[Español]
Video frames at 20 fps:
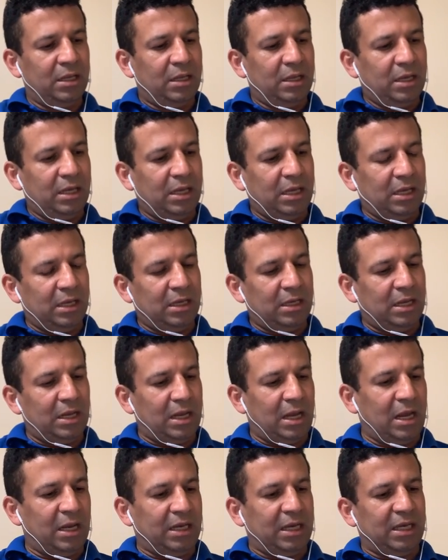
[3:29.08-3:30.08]
Eh,
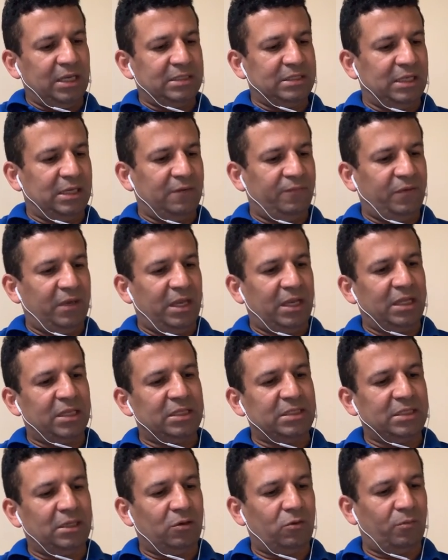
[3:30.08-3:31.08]
¿A qué se refiere?
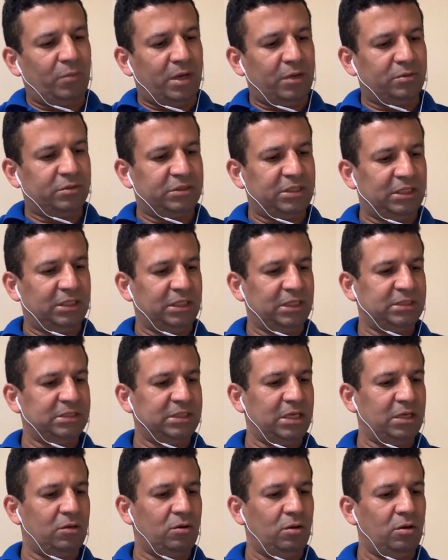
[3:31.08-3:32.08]
Dice Romanos
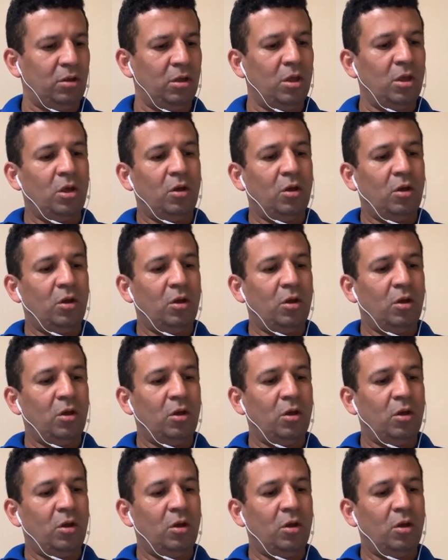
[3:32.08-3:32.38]
7.5,